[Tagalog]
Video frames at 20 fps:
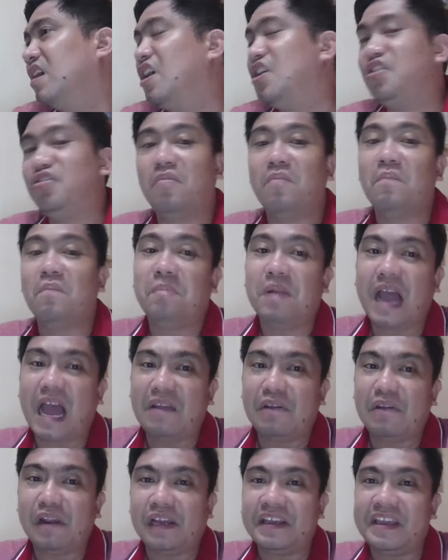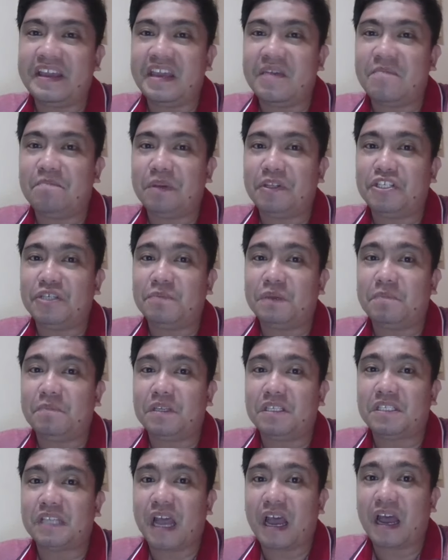Yung plano lang i-impeach si BP
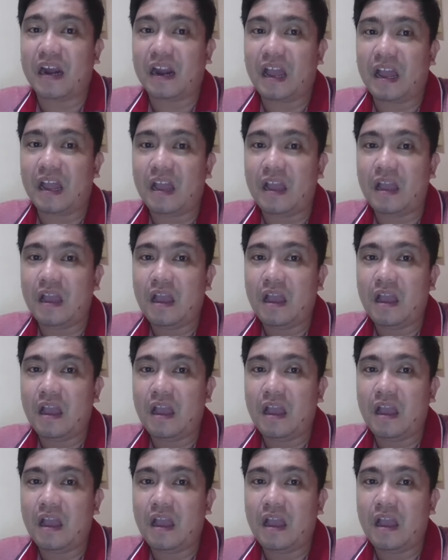Sara,